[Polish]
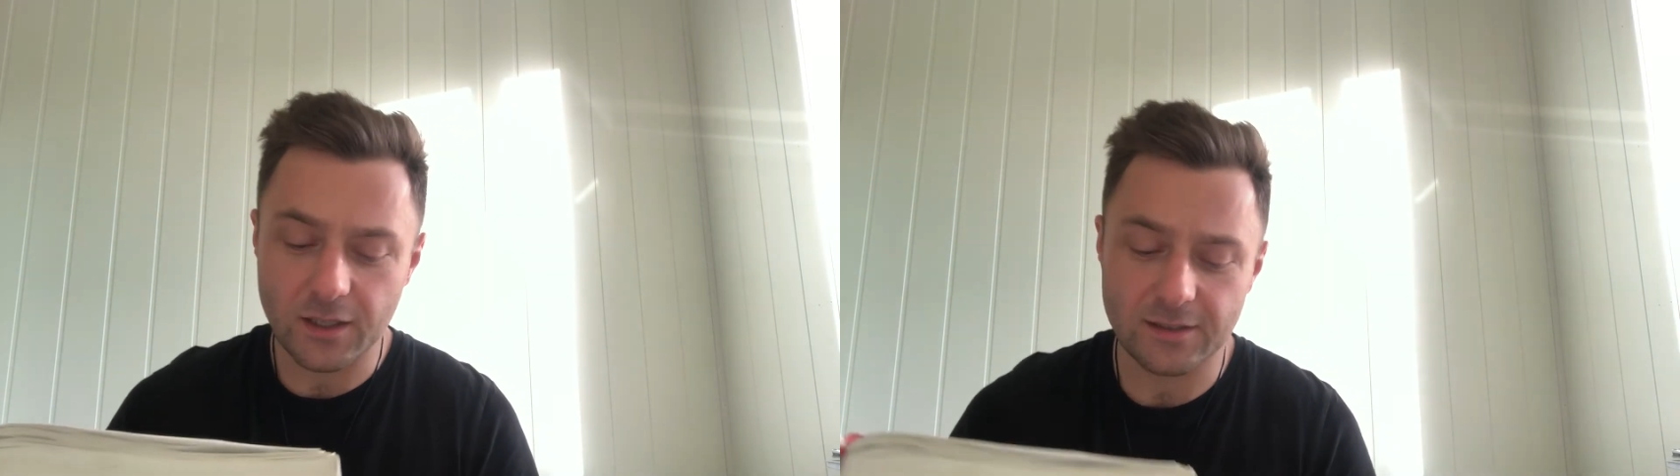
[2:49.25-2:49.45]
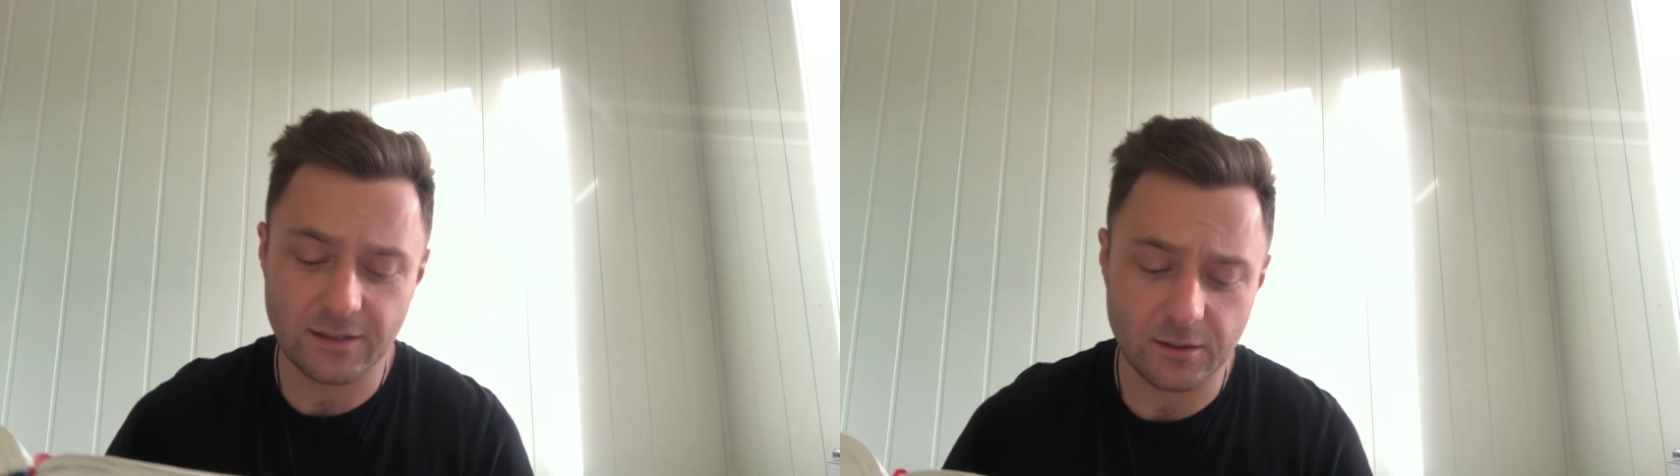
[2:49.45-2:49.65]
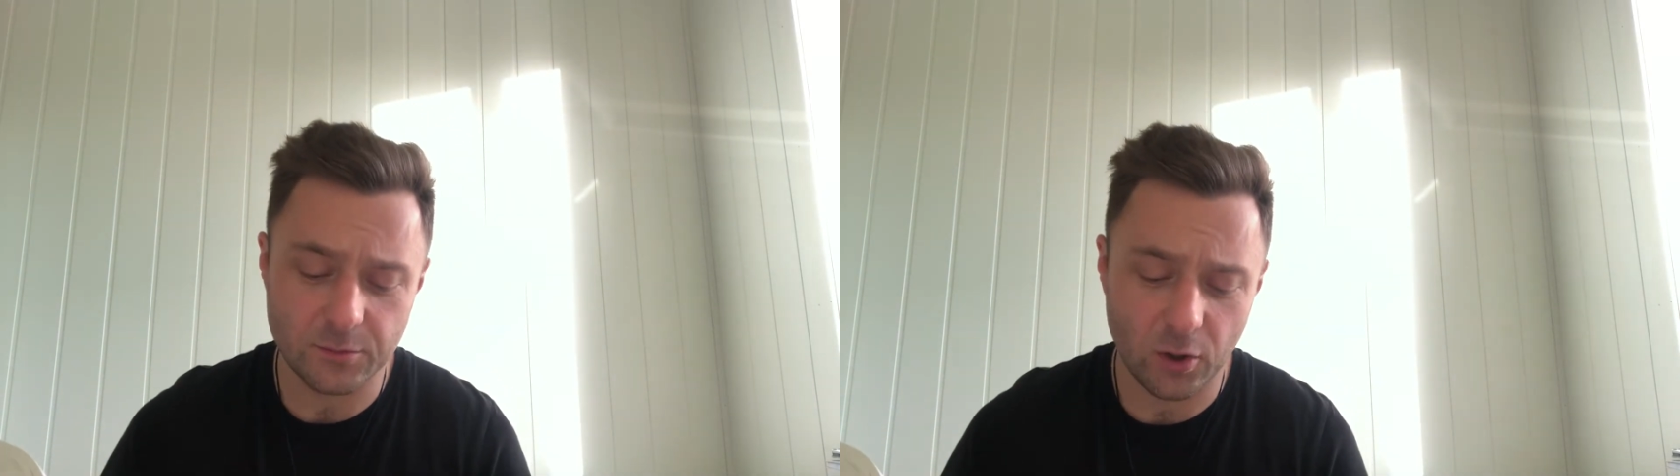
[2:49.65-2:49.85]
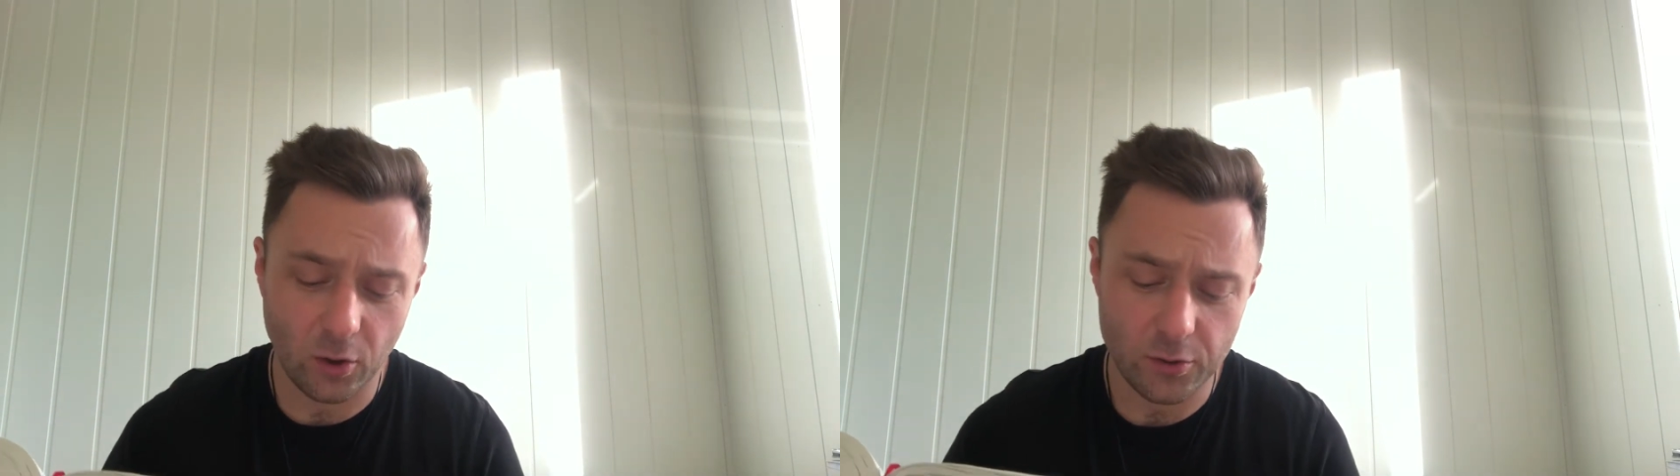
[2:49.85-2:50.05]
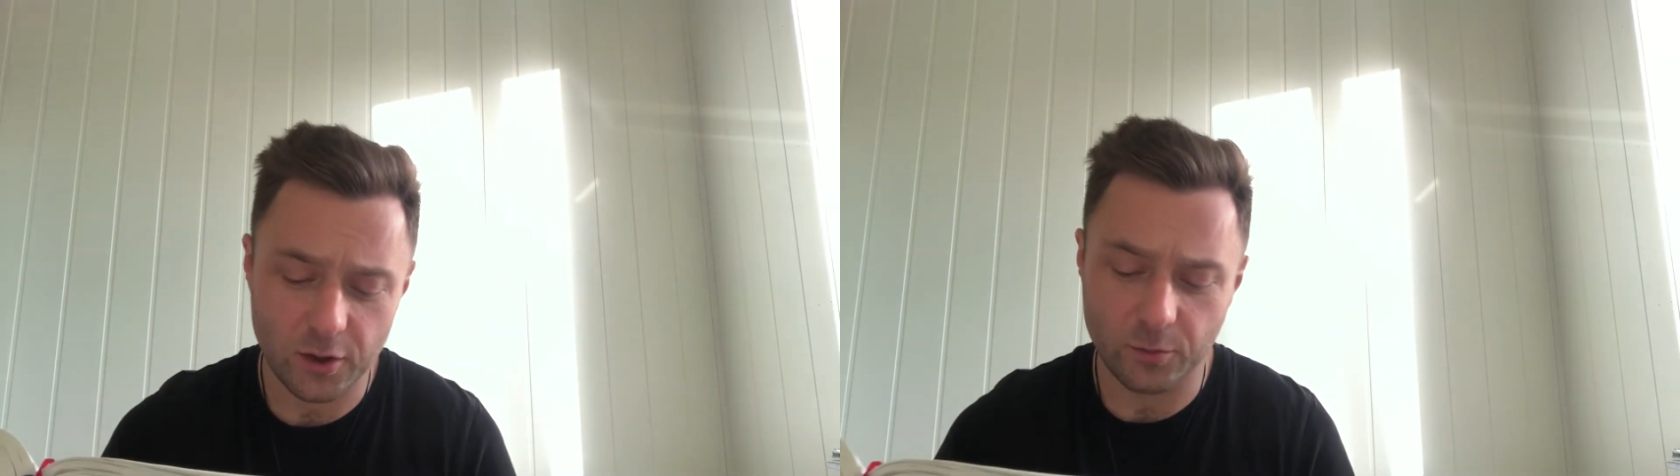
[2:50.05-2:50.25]
Zatem to
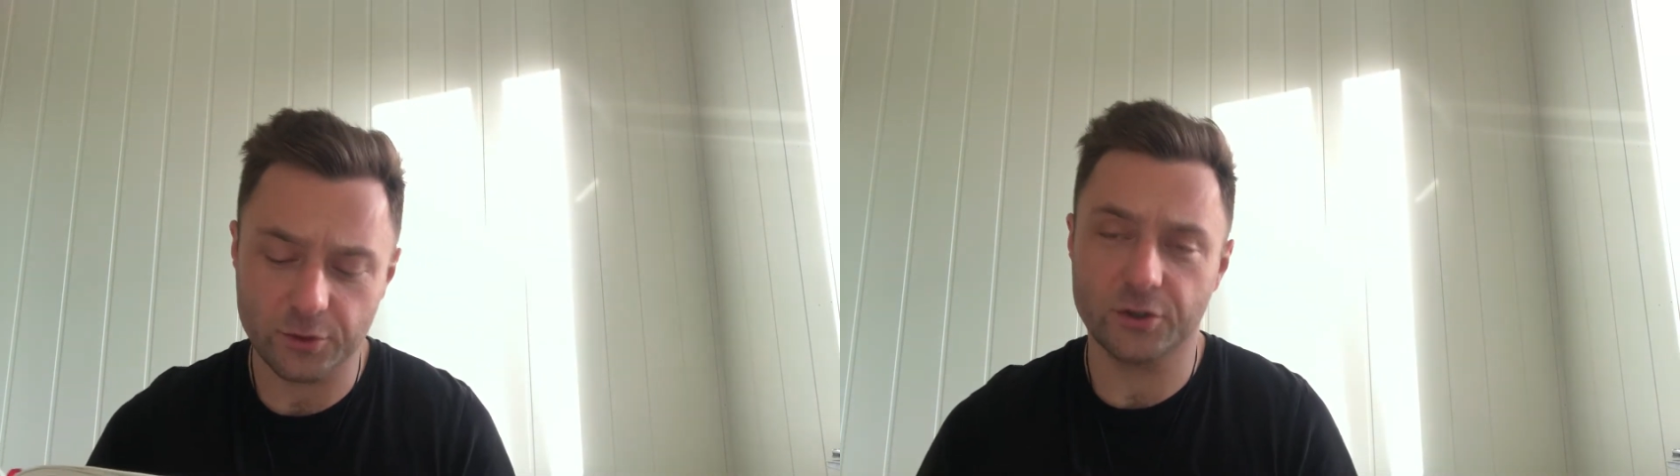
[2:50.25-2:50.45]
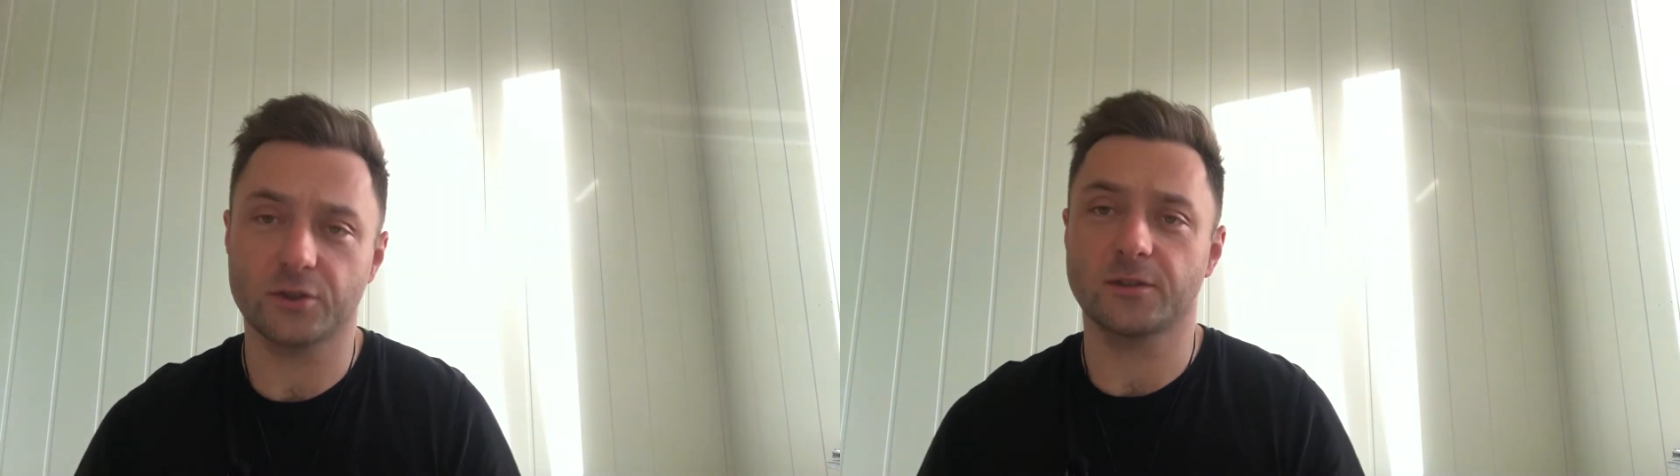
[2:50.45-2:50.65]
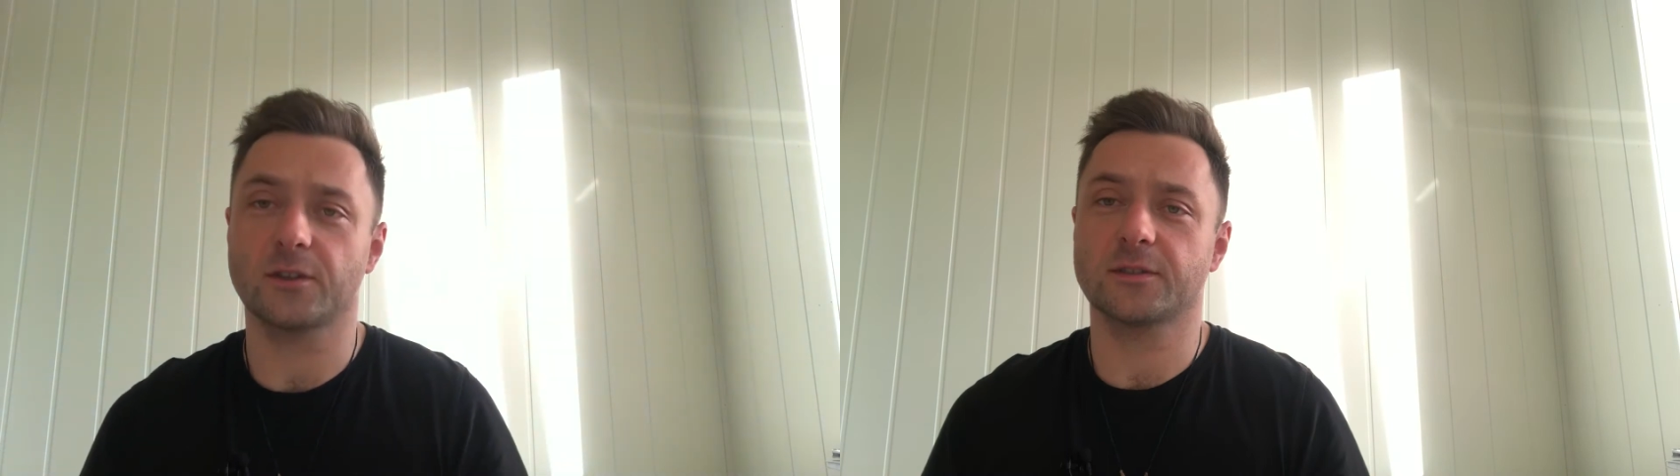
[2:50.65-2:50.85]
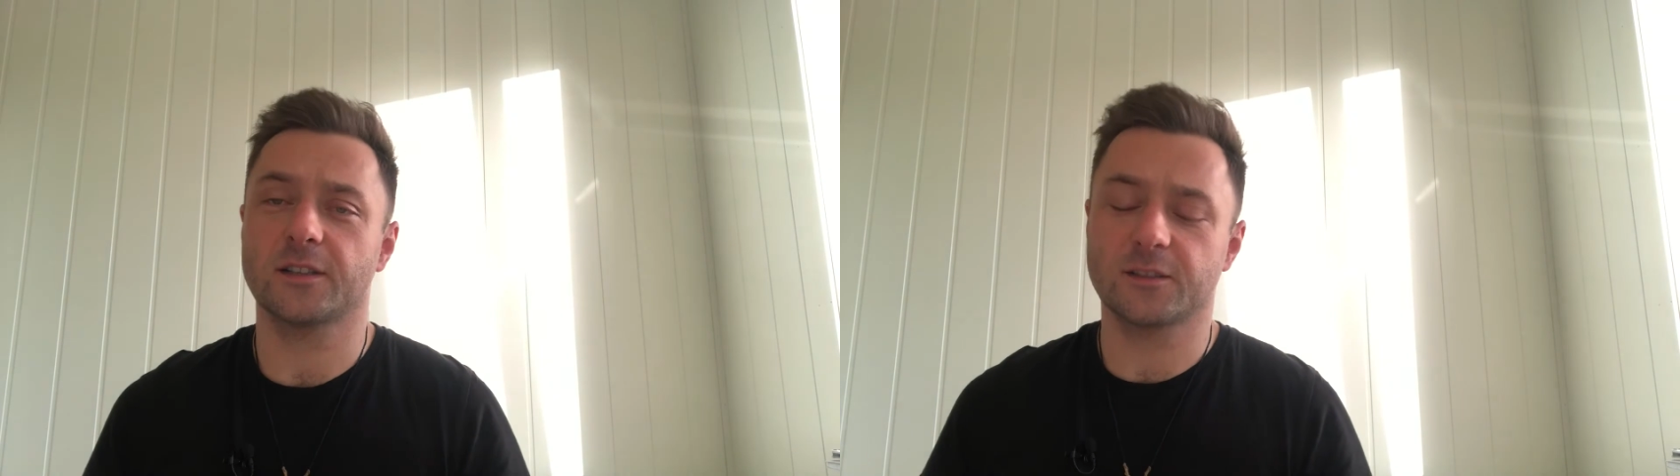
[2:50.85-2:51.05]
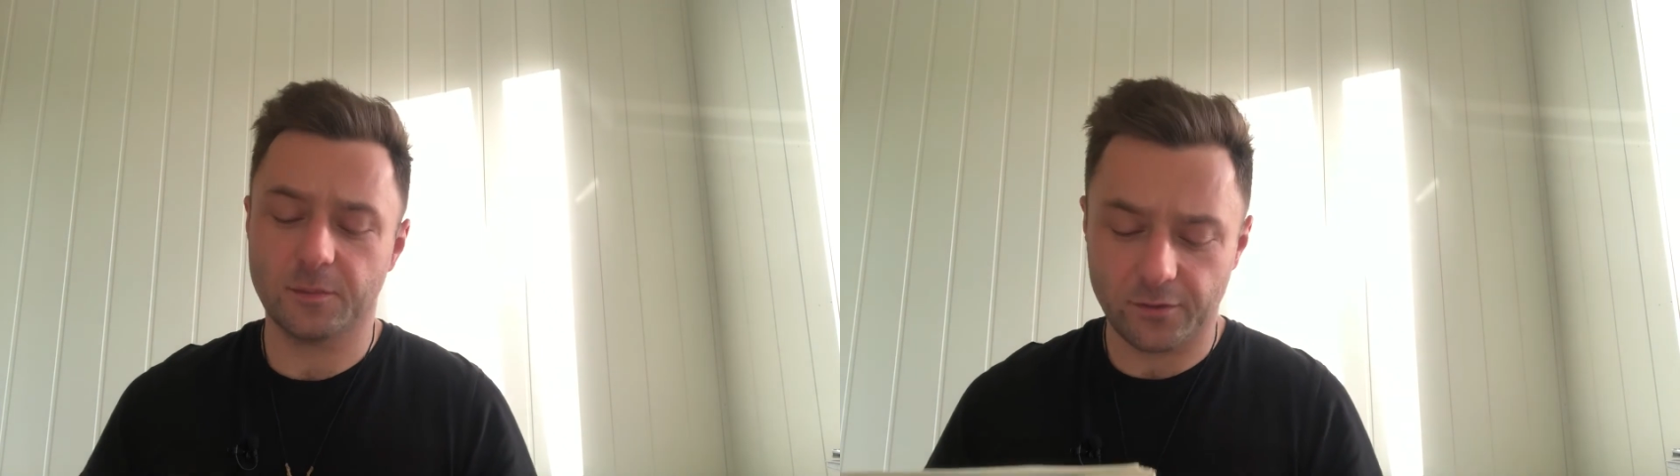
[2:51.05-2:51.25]
od nich musisz zostać
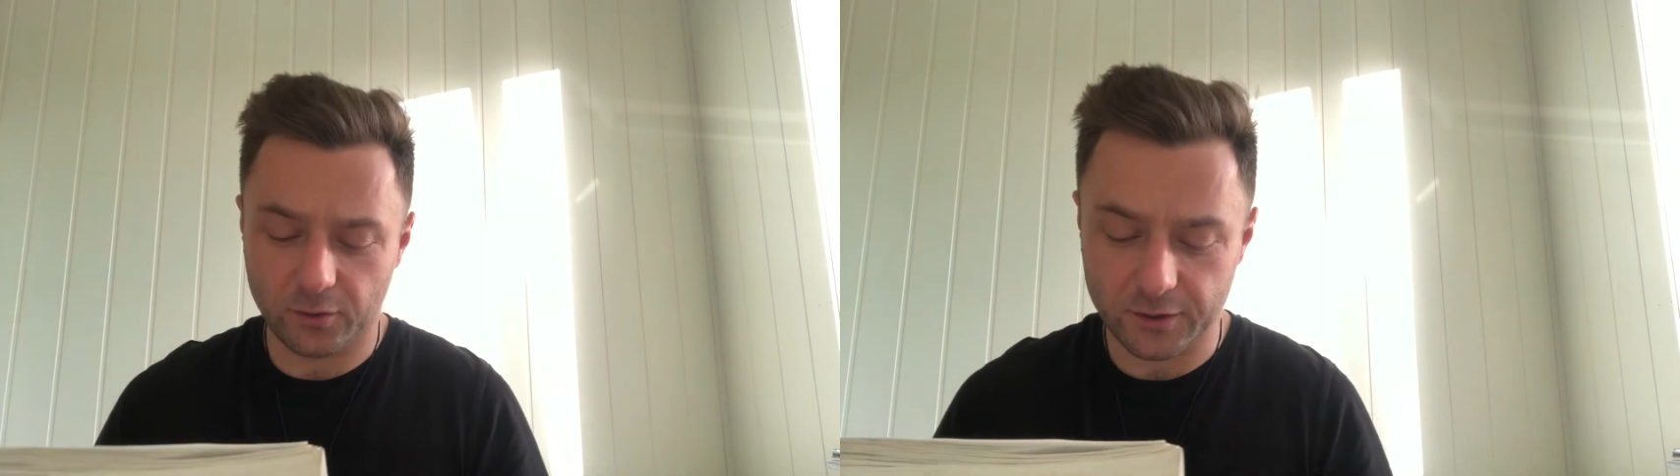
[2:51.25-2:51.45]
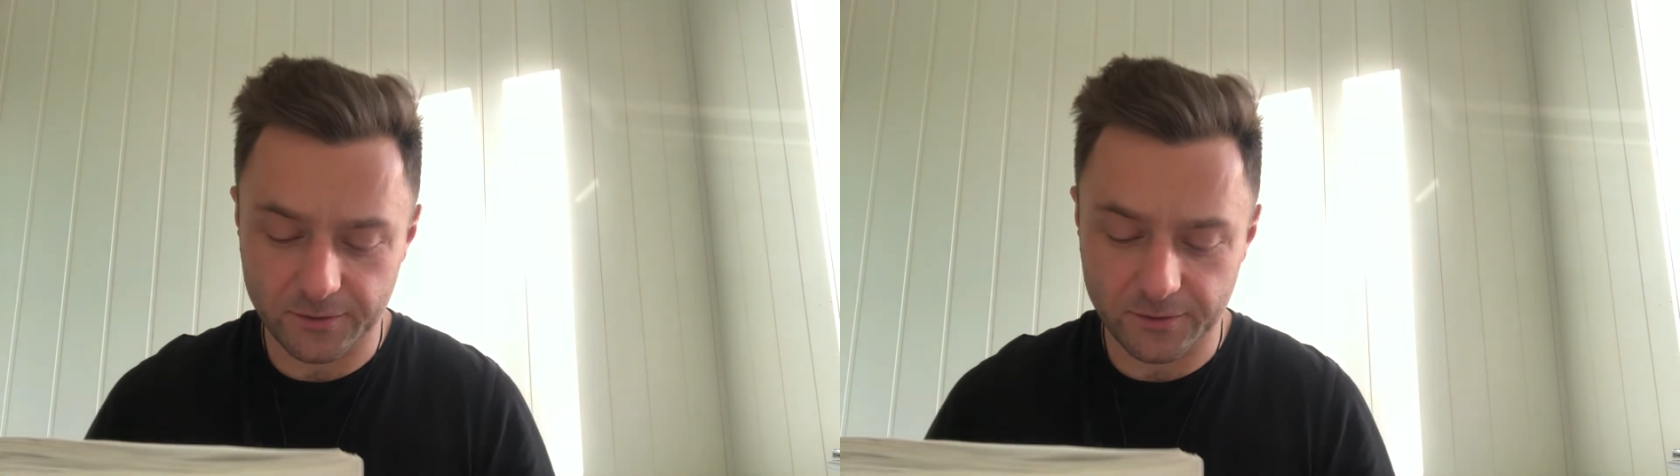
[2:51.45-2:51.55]
zbawiony.